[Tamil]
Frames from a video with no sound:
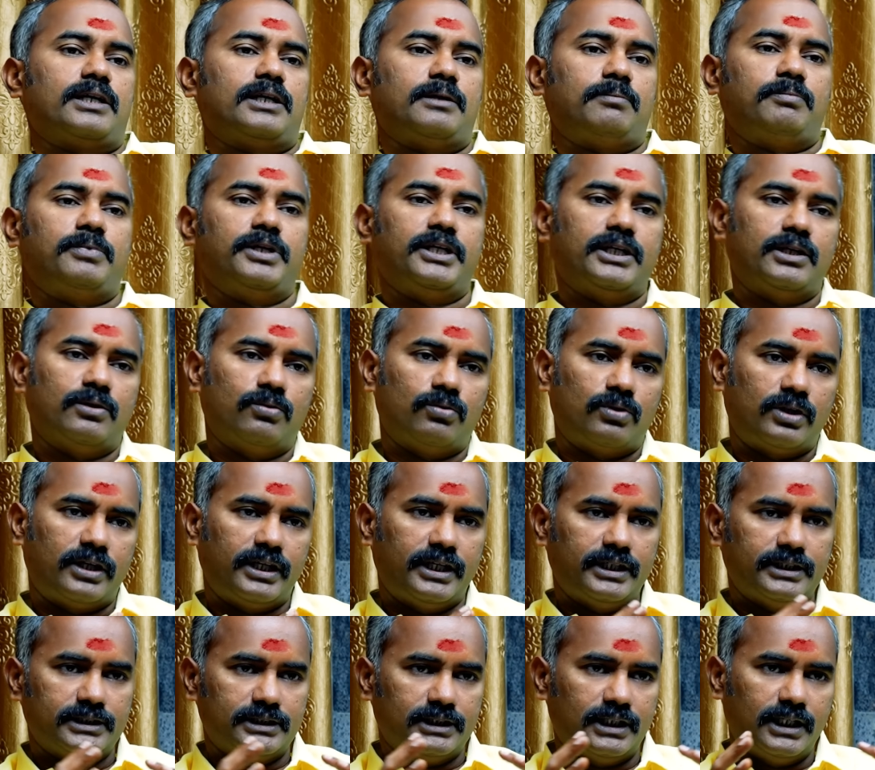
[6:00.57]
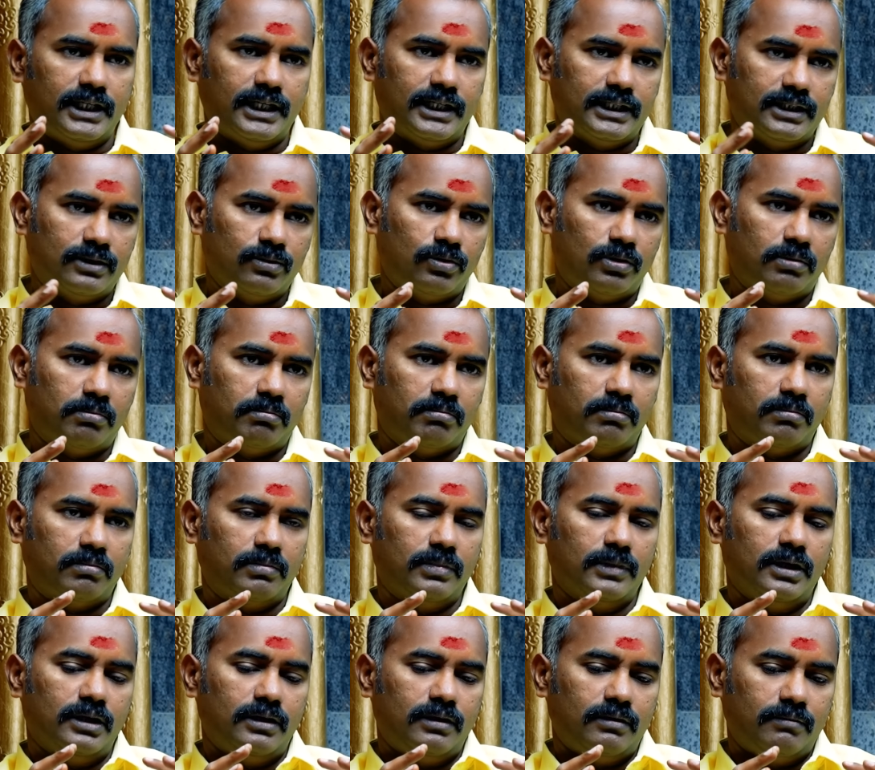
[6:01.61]
அப்படிங்கிற ஒரு ரேஞ்சில் அந்த ஒரு
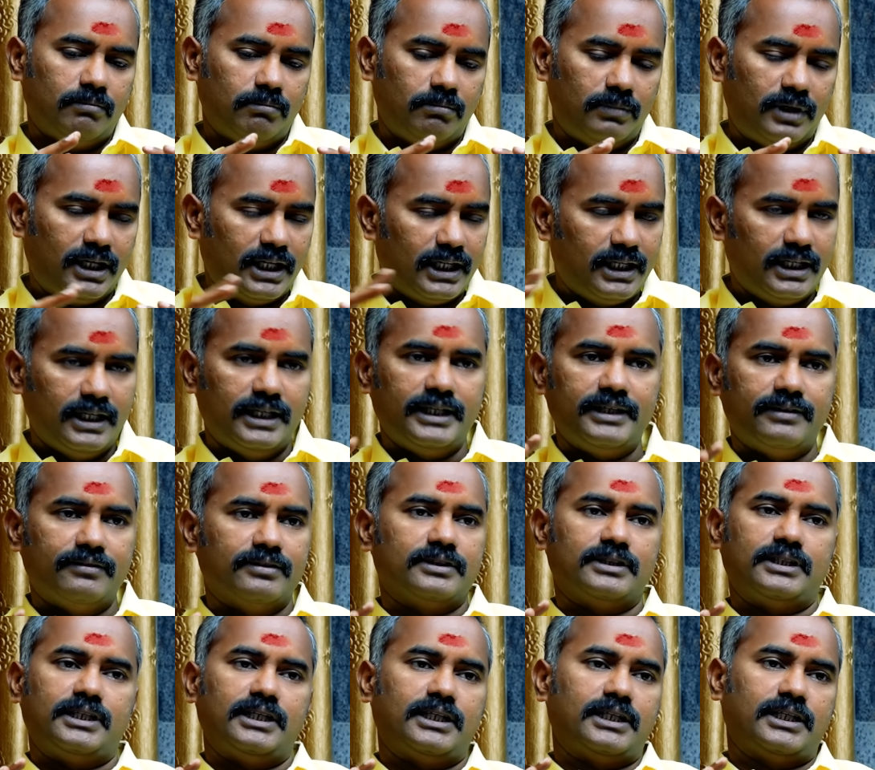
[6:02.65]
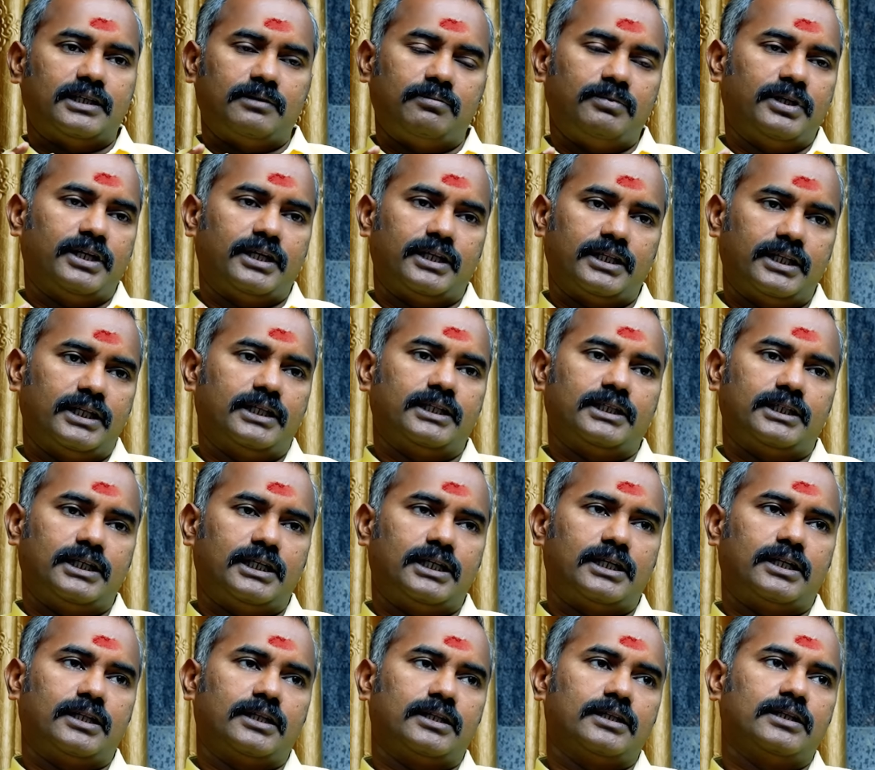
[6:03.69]
மனநிலைக்கு வந்துட்டாங்க அப்படிங்கிறத இது
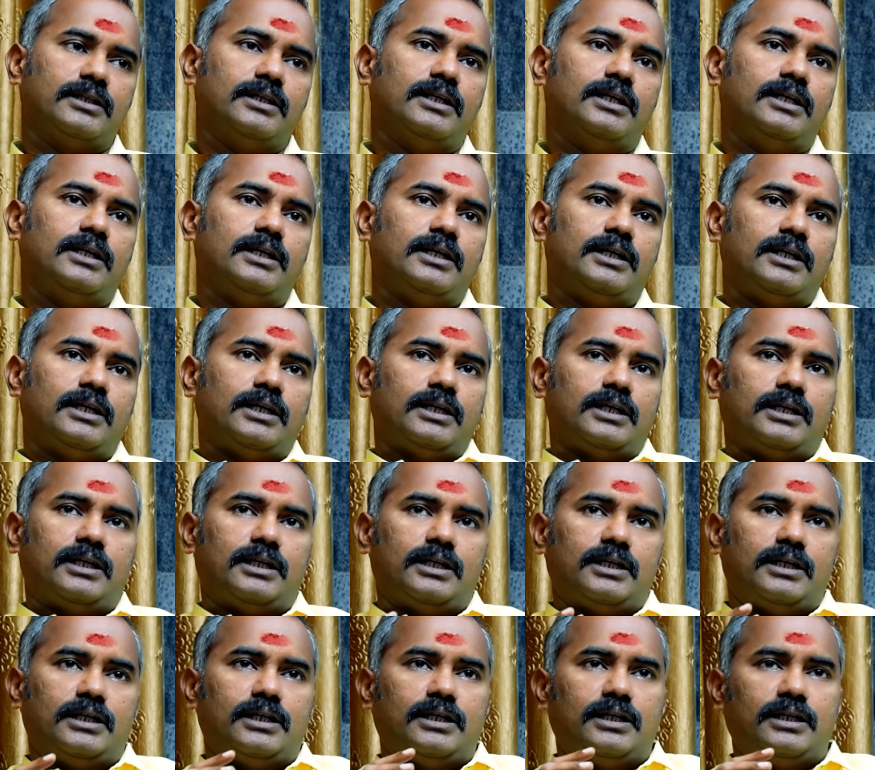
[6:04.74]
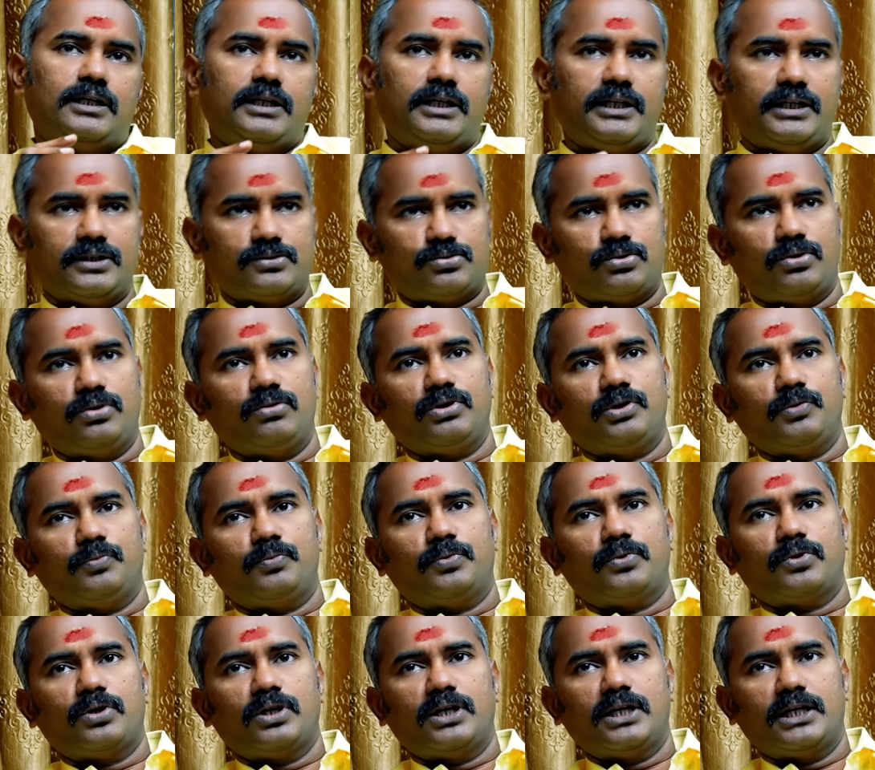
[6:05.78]
காட்டுது நீங்கள் சொல்வது
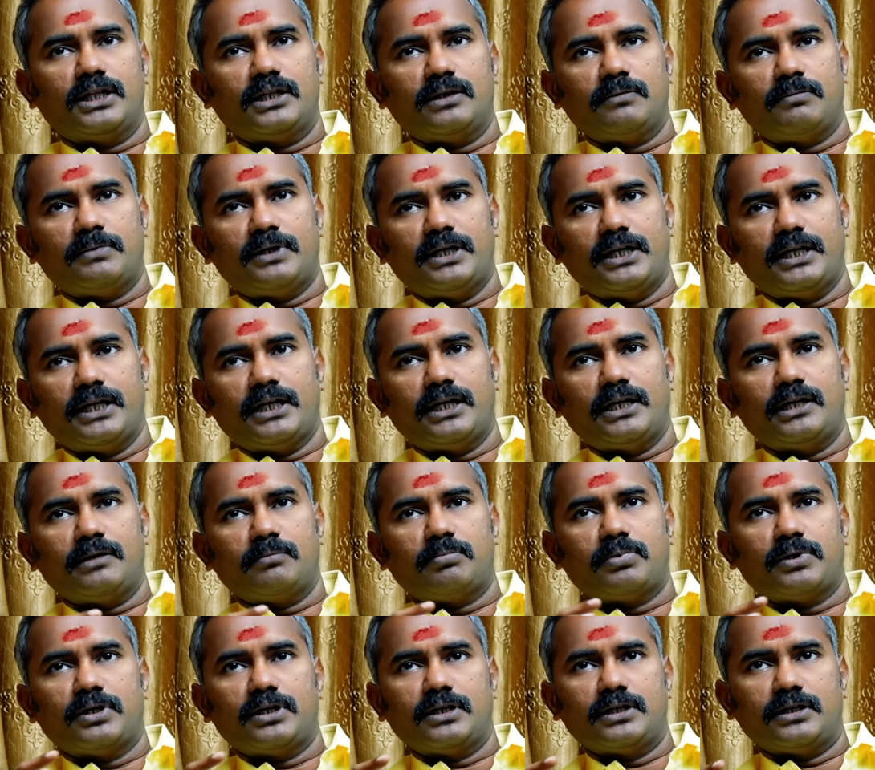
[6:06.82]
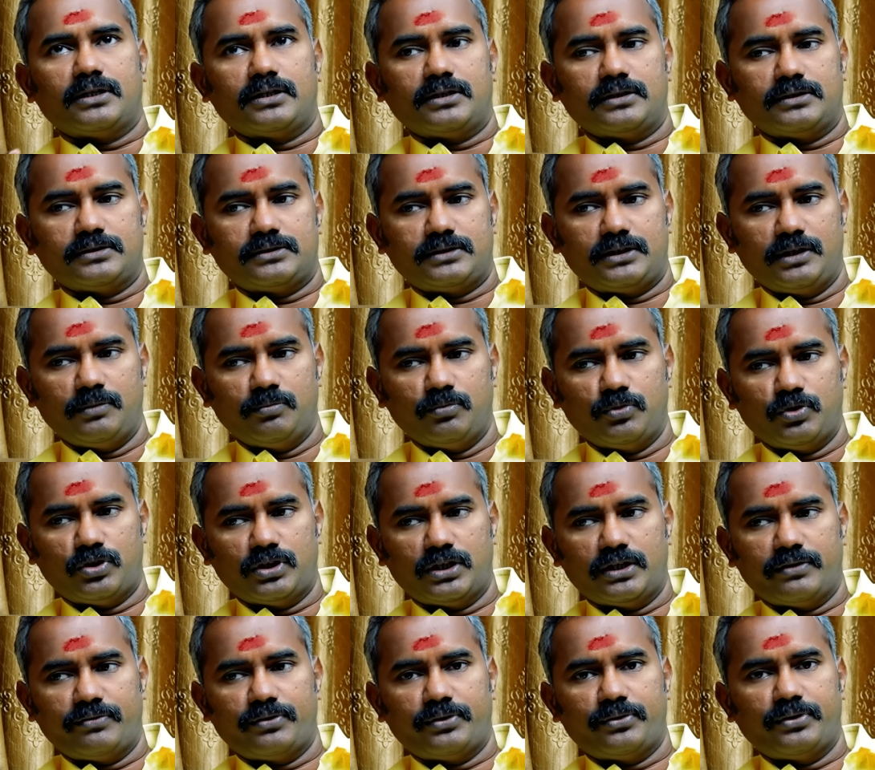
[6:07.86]
போல் அந்த மேடையில் பல
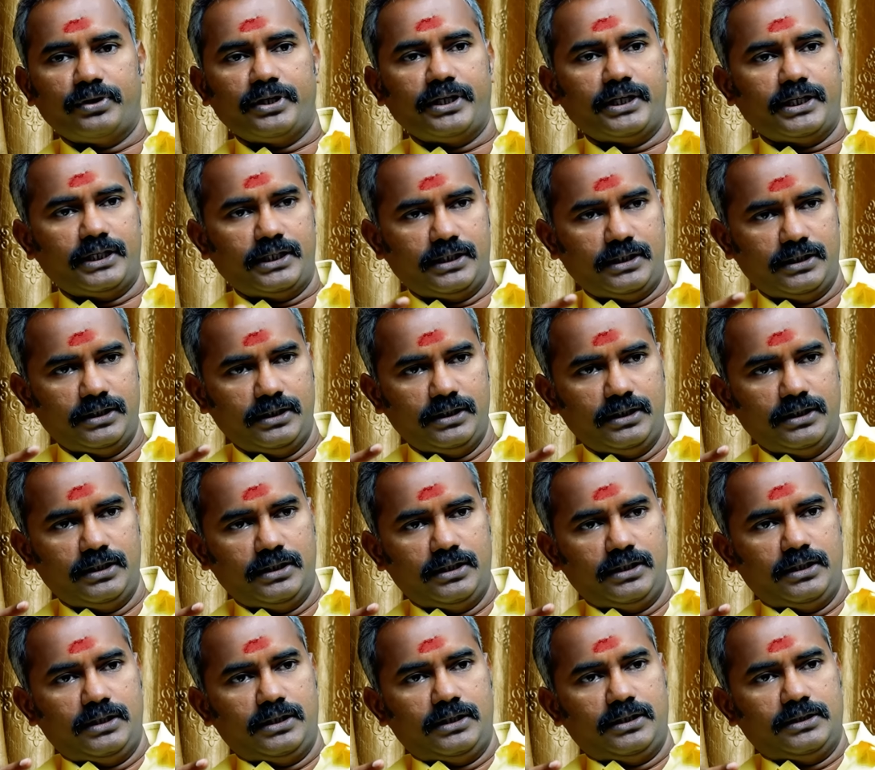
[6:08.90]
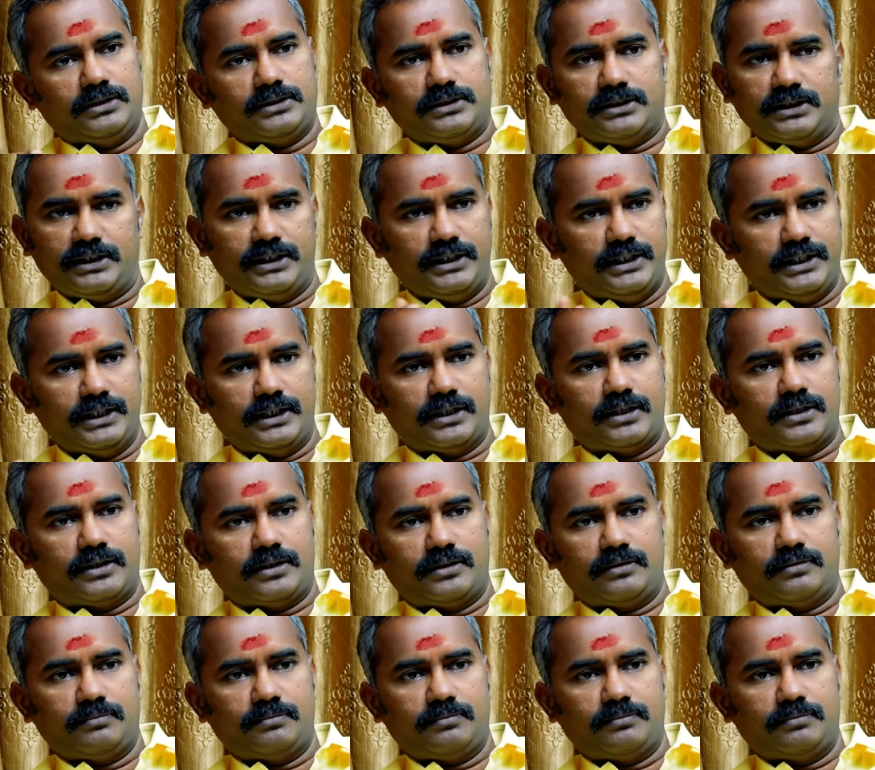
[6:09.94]
திமுகவினுடைய சீனியர்